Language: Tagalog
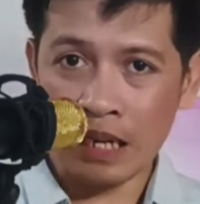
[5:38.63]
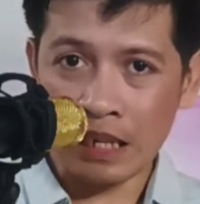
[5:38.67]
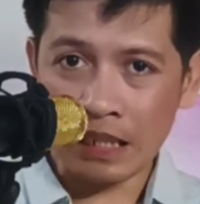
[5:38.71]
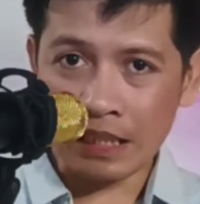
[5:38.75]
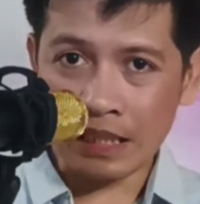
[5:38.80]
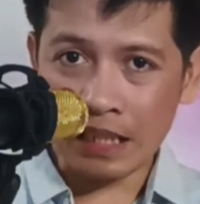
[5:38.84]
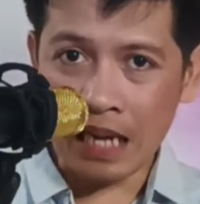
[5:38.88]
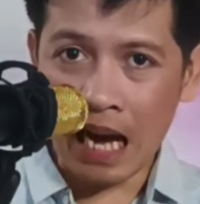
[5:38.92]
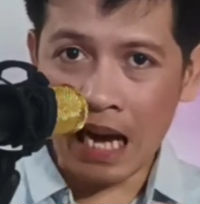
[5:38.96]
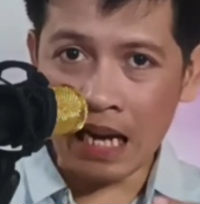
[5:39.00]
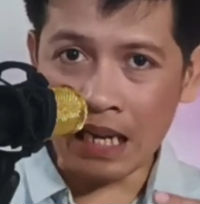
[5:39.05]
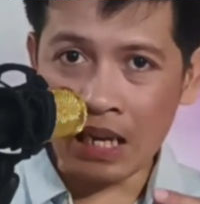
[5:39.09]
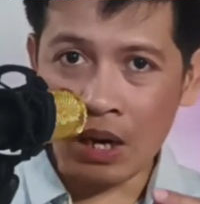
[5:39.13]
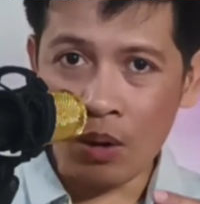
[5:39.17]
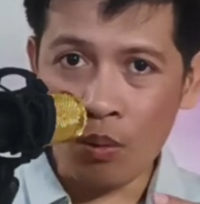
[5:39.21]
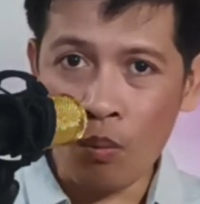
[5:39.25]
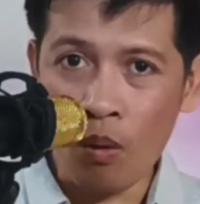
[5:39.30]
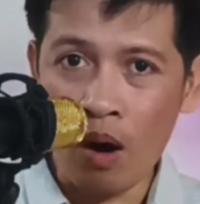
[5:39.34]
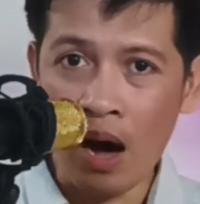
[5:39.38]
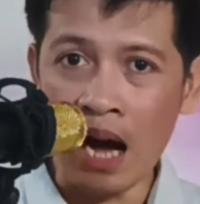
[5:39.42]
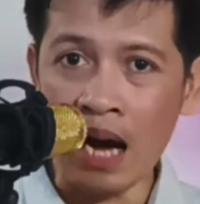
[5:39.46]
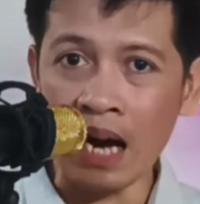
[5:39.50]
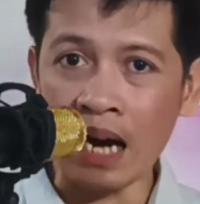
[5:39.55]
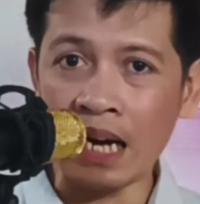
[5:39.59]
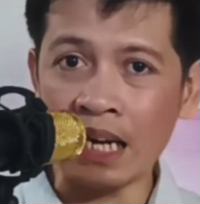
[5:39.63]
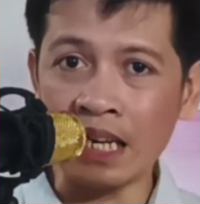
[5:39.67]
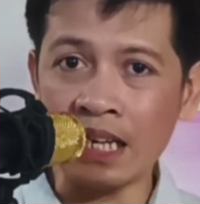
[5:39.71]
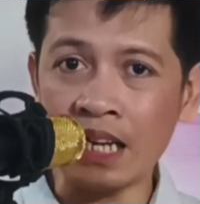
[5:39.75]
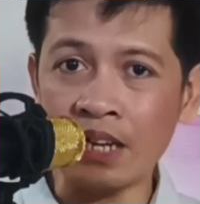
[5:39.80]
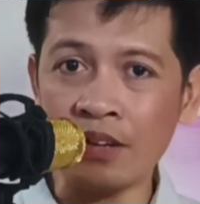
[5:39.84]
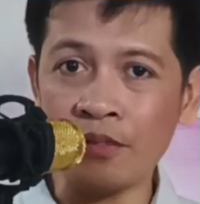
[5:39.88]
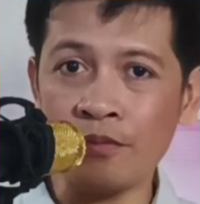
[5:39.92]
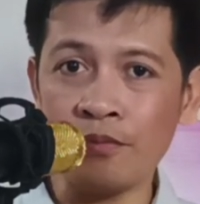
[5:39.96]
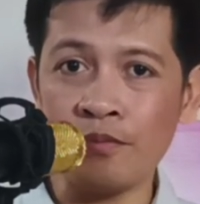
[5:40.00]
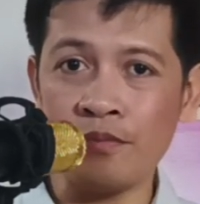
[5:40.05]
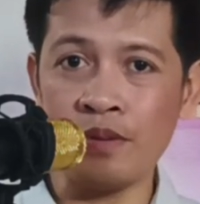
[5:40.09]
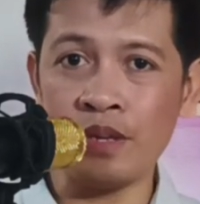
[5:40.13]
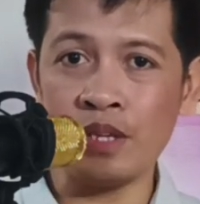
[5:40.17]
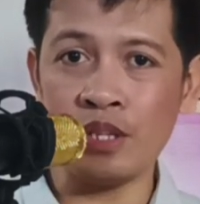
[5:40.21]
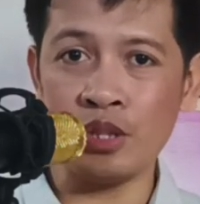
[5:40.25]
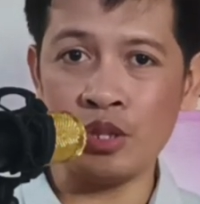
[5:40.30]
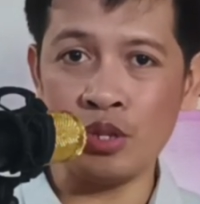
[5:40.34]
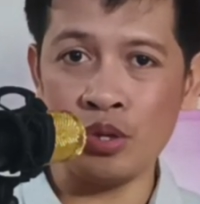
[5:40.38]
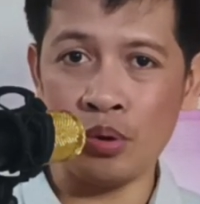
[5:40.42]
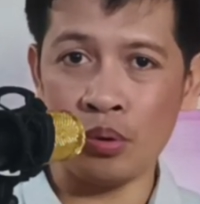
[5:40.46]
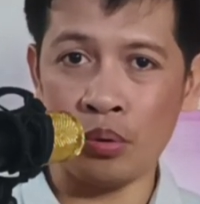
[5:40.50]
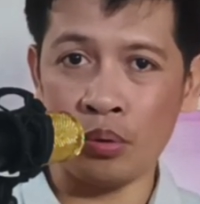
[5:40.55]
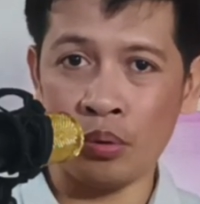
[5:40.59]
gagawa ka ng
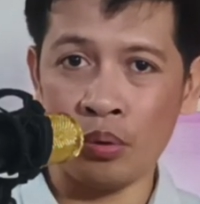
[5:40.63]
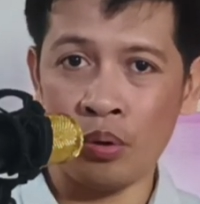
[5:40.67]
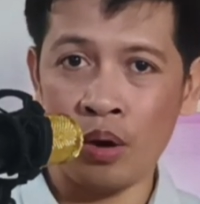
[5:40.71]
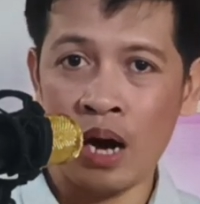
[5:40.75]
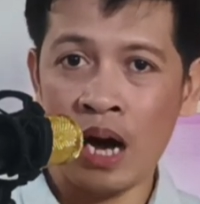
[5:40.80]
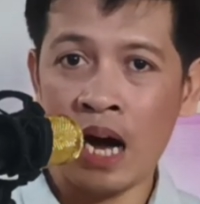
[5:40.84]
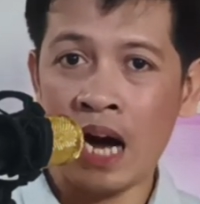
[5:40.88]
video